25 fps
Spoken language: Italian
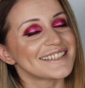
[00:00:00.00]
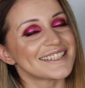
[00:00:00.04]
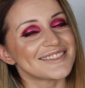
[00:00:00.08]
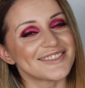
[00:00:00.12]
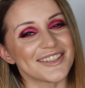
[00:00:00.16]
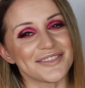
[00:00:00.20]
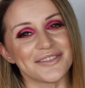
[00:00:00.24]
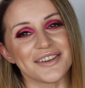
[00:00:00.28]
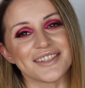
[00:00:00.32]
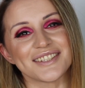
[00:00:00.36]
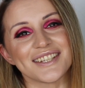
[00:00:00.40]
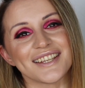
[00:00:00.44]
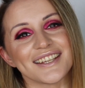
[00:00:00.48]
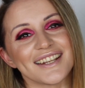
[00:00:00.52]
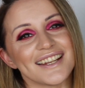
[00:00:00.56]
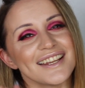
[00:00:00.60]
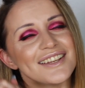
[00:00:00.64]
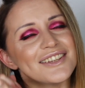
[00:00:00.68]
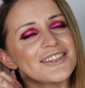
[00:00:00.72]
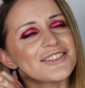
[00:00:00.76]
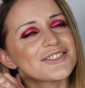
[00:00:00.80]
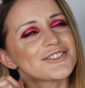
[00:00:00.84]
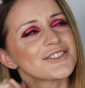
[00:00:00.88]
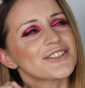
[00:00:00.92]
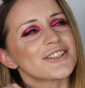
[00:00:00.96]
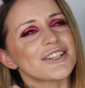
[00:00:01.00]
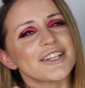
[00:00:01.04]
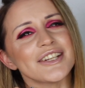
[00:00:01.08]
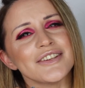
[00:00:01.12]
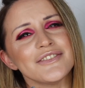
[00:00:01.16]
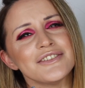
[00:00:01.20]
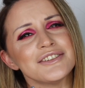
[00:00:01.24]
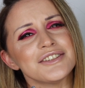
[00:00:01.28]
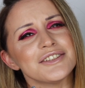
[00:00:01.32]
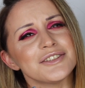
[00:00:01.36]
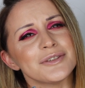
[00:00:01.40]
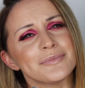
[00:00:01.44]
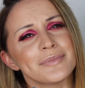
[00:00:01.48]
ti fa piacere
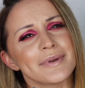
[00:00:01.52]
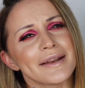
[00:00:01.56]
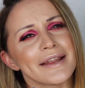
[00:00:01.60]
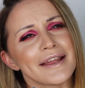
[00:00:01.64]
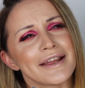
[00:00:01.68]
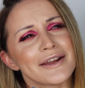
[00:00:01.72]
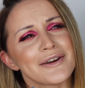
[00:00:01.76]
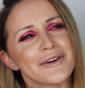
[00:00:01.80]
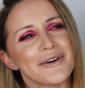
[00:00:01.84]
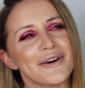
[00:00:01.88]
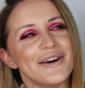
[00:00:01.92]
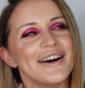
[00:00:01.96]
iscriviti ti prego